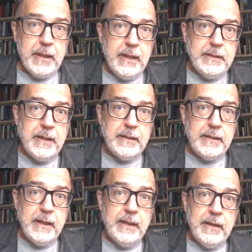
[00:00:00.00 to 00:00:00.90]

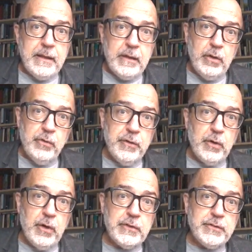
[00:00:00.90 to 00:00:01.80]
entender que o
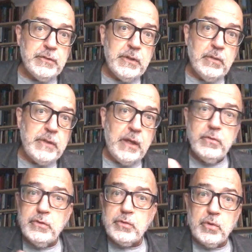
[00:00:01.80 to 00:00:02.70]
filósofo não tem
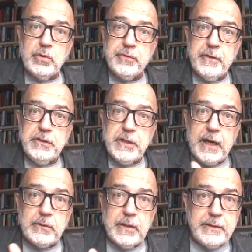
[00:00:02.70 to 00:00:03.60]
um discurso
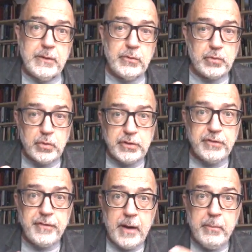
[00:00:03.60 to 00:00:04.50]
fechado, ele tem um discurso
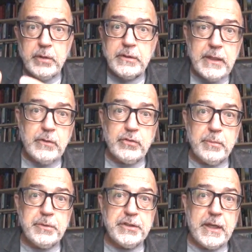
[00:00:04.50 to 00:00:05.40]
que vai abordando os
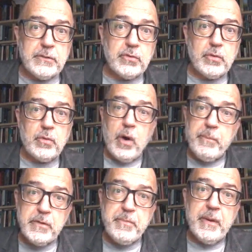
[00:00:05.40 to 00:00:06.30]
objetos com,
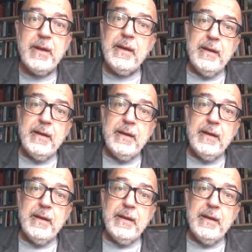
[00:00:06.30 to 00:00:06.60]
perspe